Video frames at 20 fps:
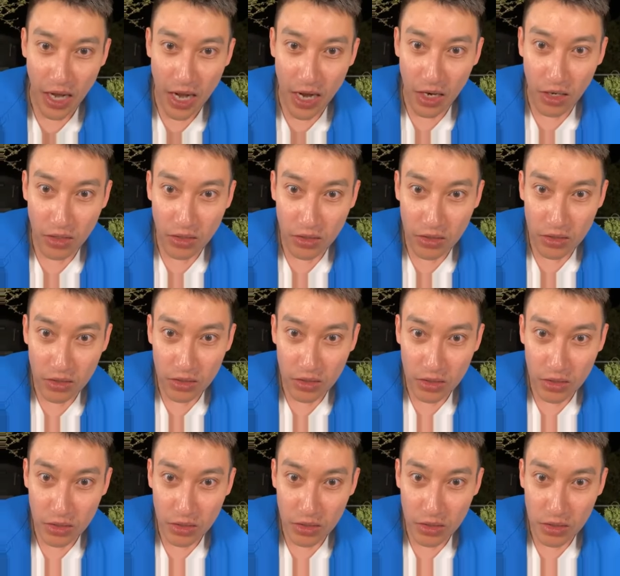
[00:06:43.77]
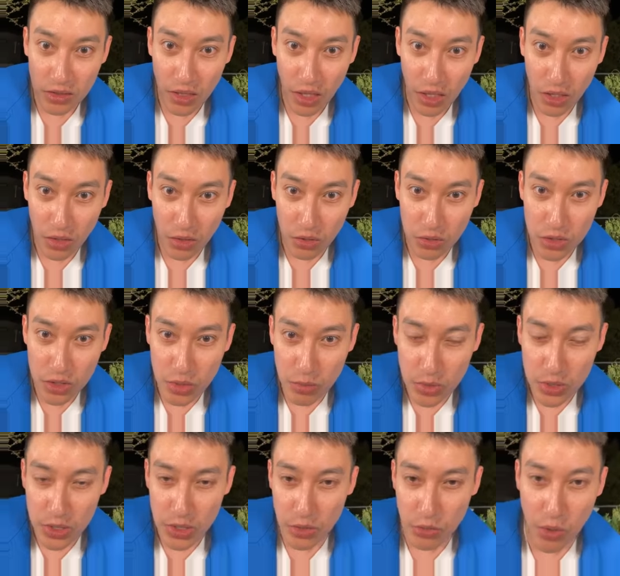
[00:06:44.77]
好，然后是
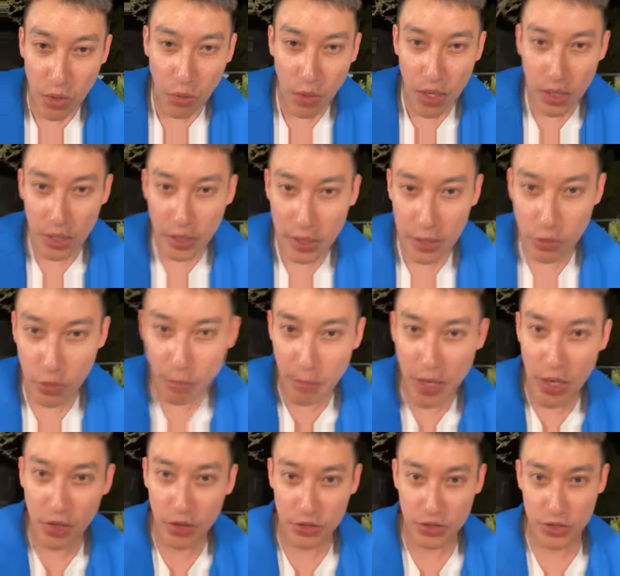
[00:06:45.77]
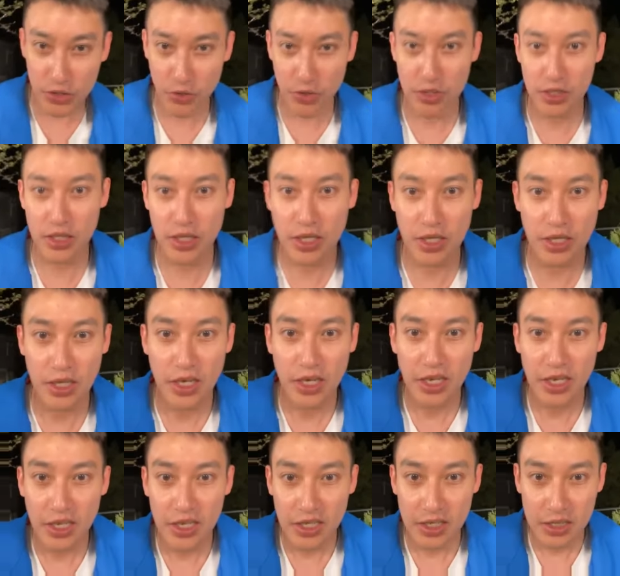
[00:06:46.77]
不是因为花了黑？眼？没有，是因为今天
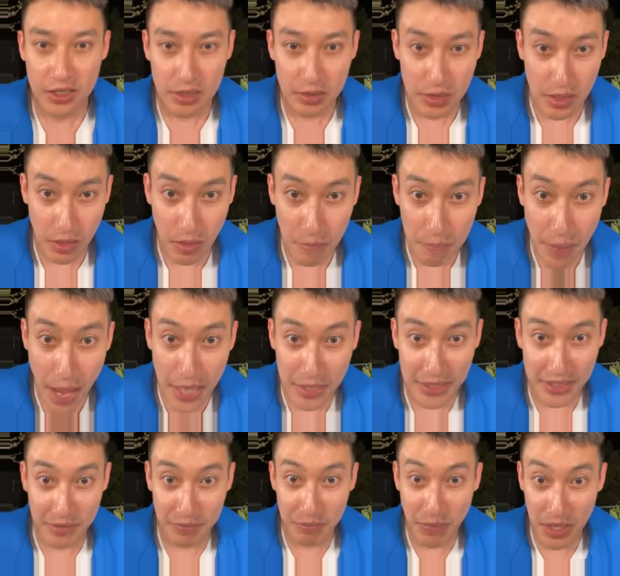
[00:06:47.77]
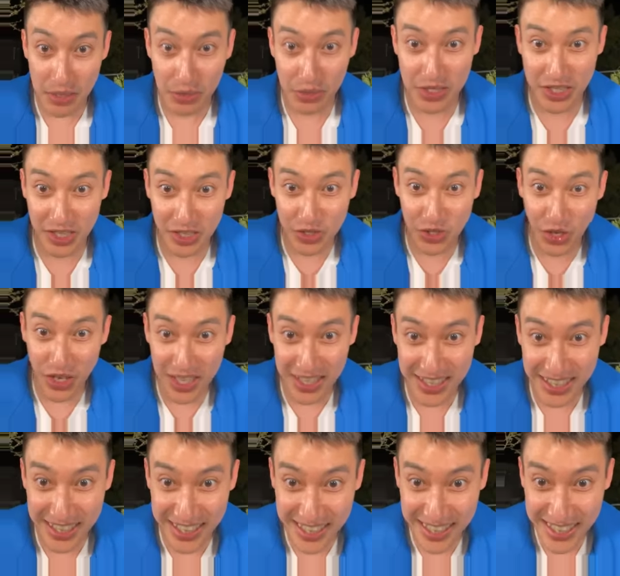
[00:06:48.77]
早上八点半就起床
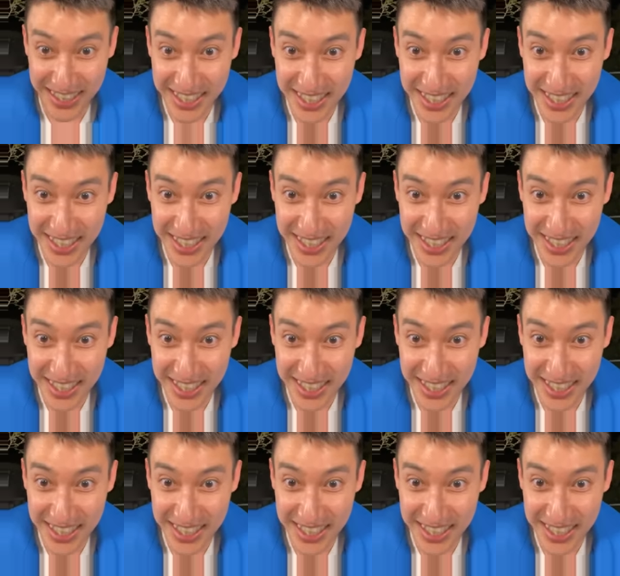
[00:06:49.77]
了，